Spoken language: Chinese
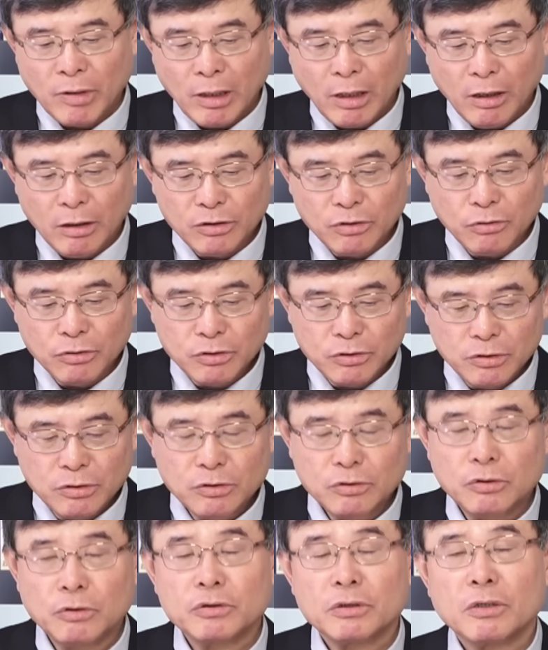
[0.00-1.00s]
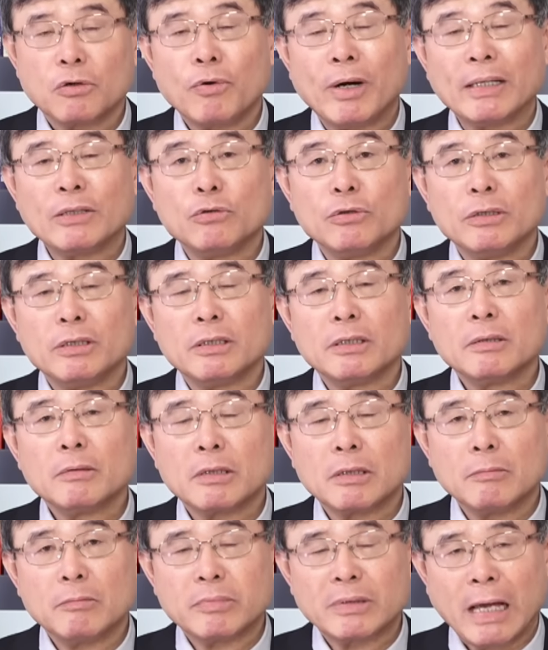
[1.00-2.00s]
啊，有就是关于
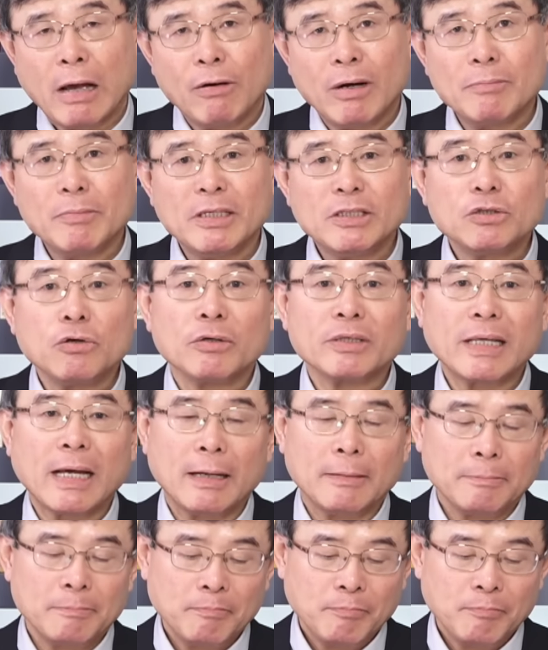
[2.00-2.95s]
台湾民众党。